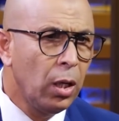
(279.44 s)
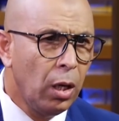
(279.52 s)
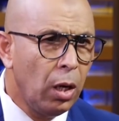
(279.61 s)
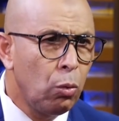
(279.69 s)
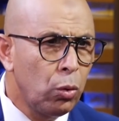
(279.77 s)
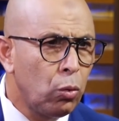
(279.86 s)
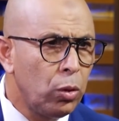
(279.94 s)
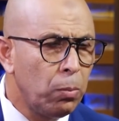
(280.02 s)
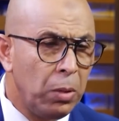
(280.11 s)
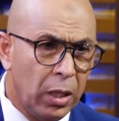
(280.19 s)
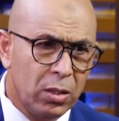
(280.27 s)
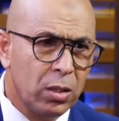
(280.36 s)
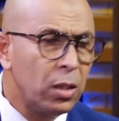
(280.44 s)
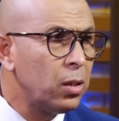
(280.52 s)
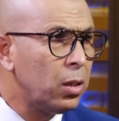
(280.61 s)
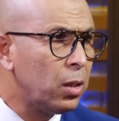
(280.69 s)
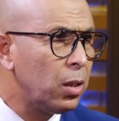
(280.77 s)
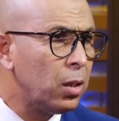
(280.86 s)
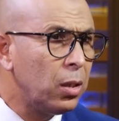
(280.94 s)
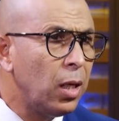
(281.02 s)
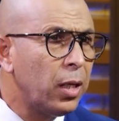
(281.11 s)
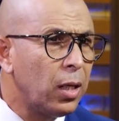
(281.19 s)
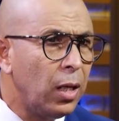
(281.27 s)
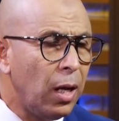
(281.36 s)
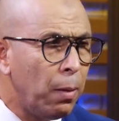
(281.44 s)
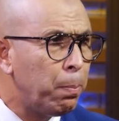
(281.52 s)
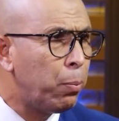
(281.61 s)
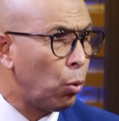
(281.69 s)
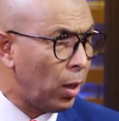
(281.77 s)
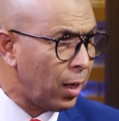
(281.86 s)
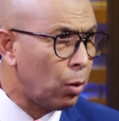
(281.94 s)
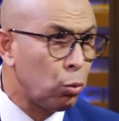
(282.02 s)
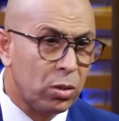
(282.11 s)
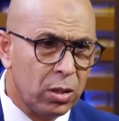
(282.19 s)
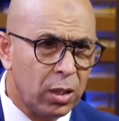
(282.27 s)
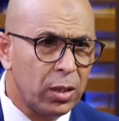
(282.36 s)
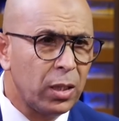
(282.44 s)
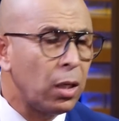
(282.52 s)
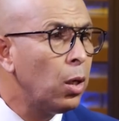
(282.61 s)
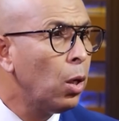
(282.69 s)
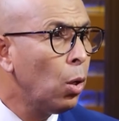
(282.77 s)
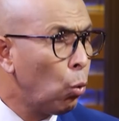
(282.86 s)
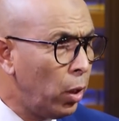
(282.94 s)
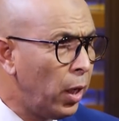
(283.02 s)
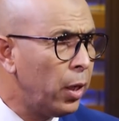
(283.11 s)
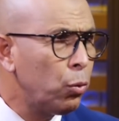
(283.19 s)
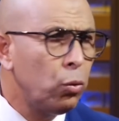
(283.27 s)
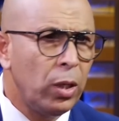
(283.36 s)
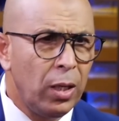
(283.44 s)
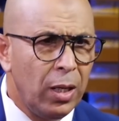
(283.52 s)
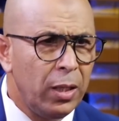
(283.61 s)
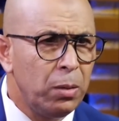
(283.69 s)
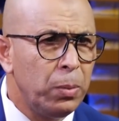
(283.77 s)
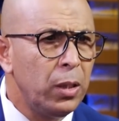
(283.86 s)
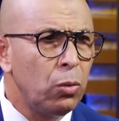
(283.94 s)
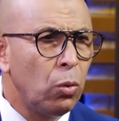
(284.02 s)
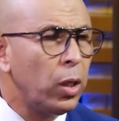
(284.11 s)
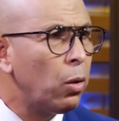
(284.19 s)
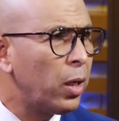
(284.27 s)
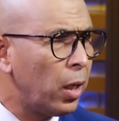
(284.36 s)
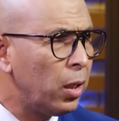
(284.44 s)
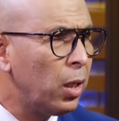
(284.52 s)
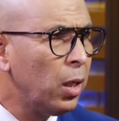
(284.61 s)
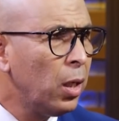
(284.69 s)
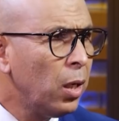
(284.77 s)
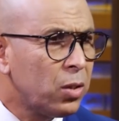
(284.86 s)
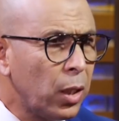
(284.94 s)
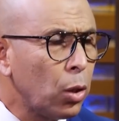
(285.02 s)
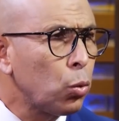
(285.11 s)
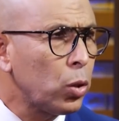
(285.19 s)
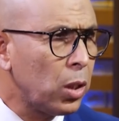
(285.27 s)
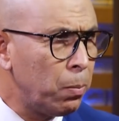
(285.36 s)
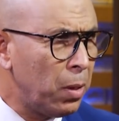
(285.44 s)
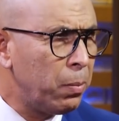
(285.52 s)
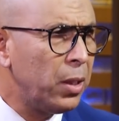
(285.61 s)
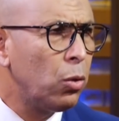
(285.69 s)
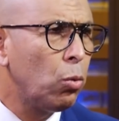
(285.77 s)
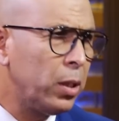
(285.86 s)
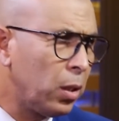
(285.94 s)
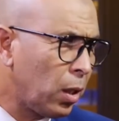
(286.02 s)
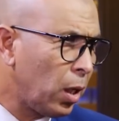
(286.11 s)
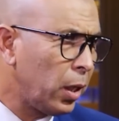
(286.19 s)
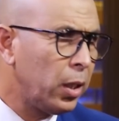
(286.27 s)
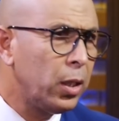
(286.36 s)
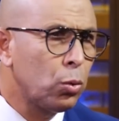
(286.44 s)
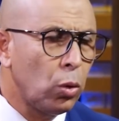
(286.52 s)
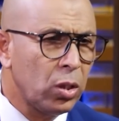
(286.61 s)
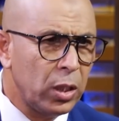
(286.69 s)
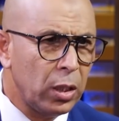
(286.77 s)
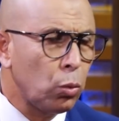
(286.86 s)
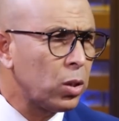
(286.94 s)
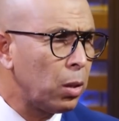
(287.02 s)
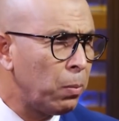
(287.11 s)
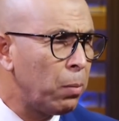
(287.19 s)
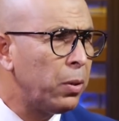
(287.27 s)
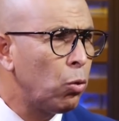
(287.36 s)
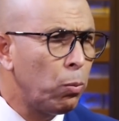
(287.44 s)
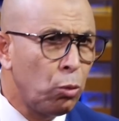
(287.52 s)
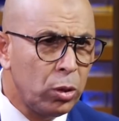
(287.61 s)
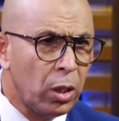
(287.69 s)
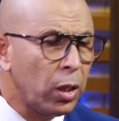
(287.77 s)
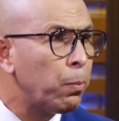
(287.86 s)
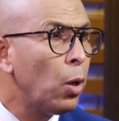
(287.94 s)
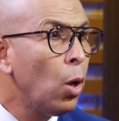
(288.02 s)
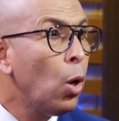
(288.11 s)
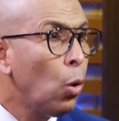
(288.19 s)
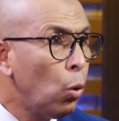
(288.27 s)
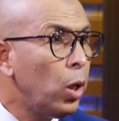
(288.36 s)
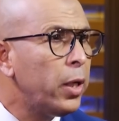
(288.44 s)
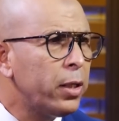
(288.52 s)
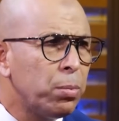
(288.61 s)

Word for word: او نكون بالعكس كنت ذلك الاب والاخ والصديق والحنون على اللاعبين وهنا اللي كان صله تواصل ما بيني وبين الرئيس ولا صله تواصل ما بيني والمدرب وحليت